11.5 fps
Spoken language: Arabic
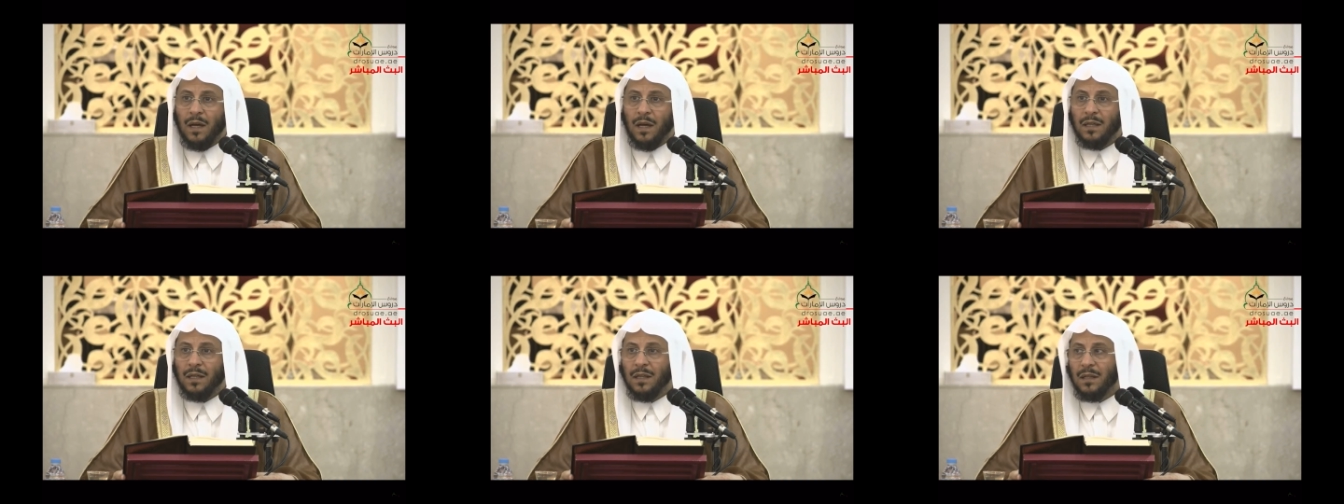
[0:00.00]

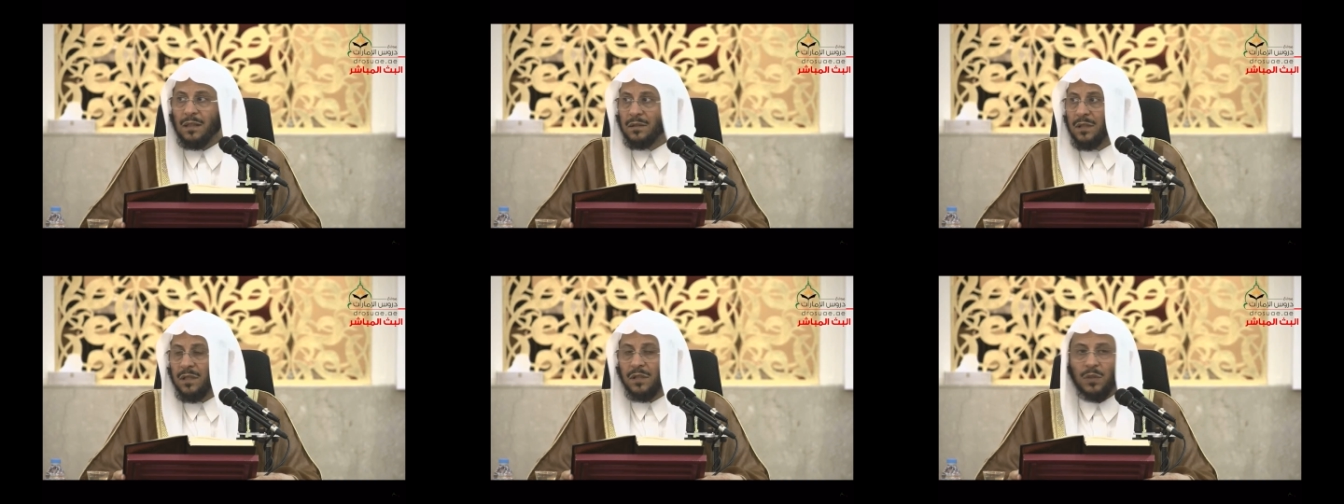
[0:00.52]
على
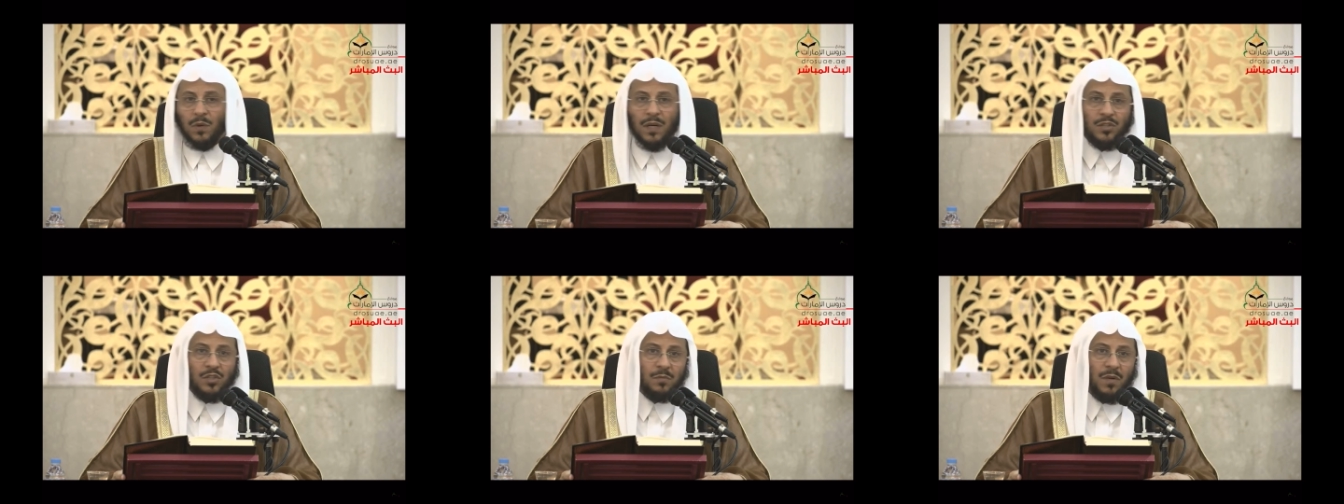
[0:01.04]
ترك
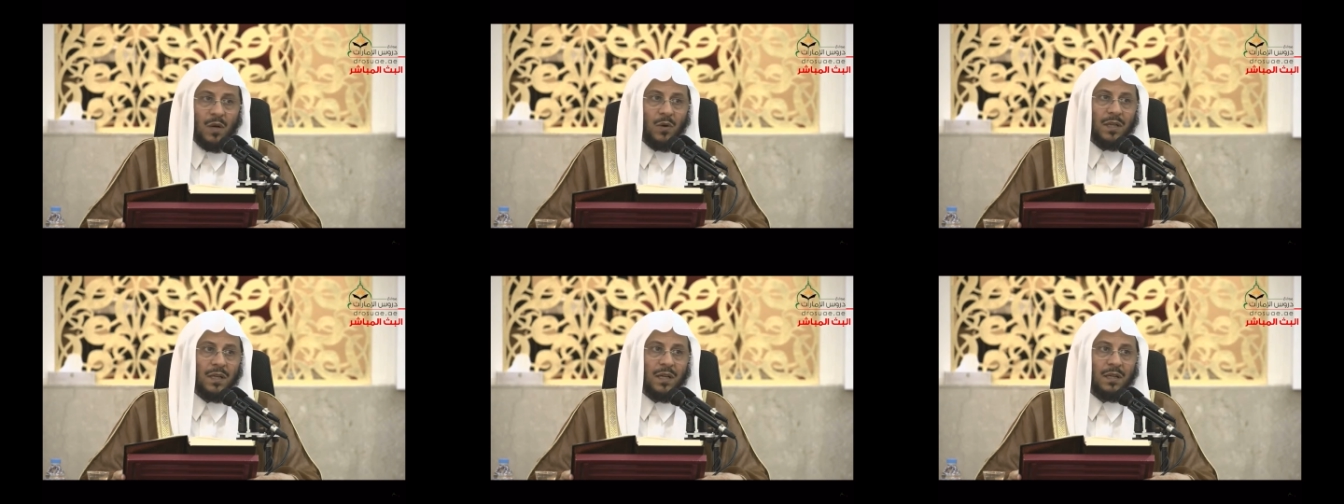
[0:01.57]
واجب أو
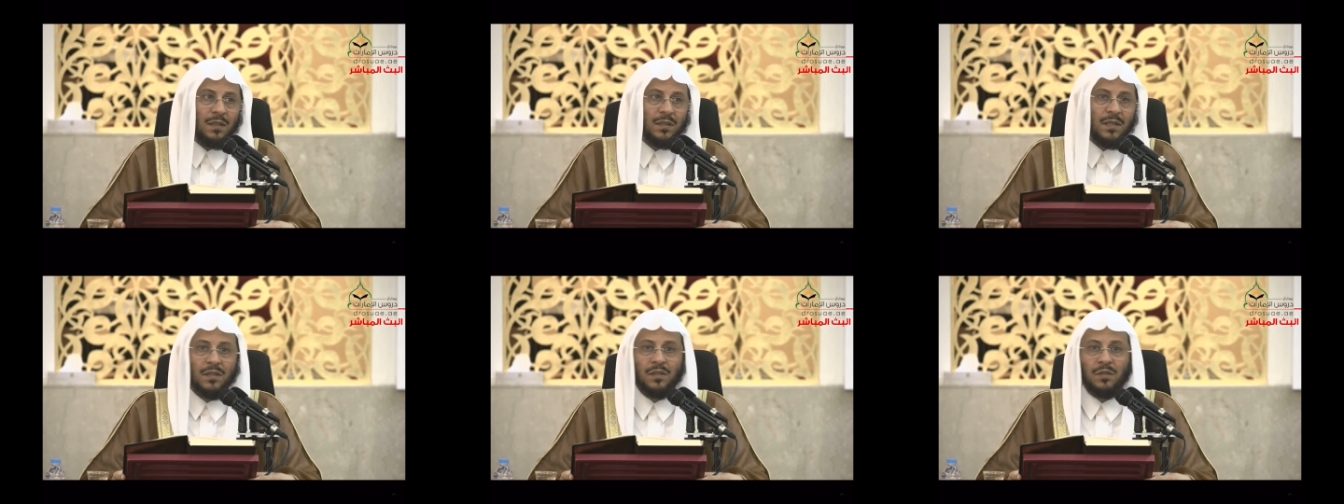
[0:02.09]
على
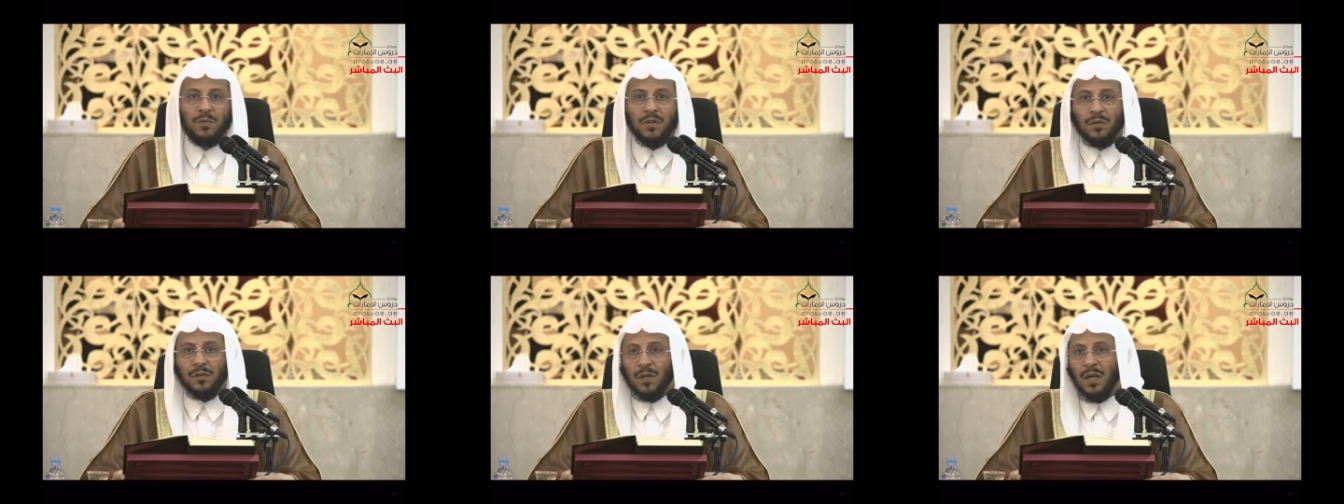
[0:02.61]
ترك
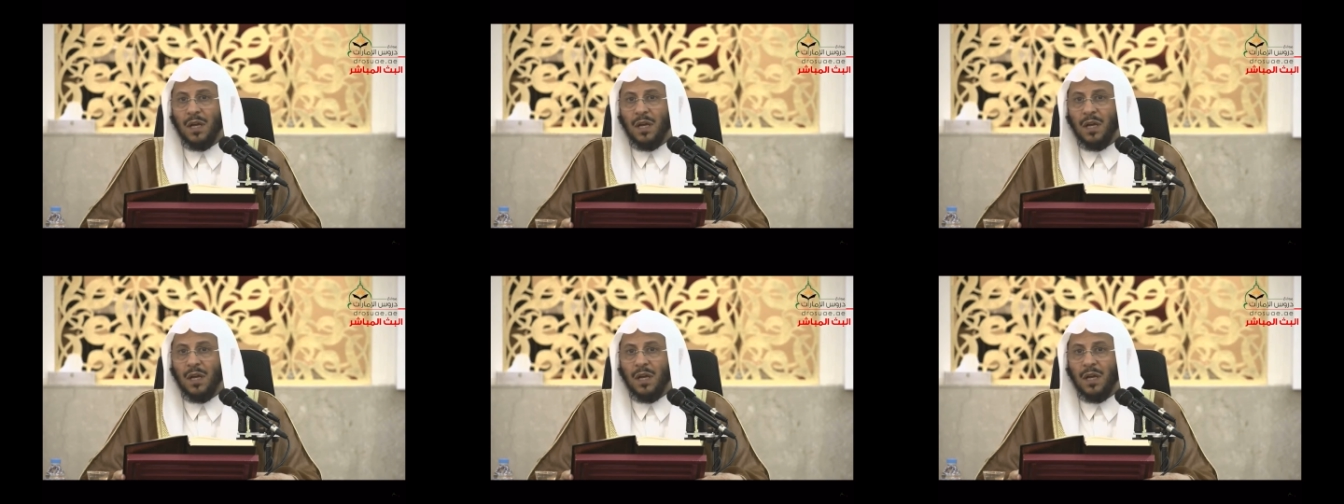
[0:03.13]
بر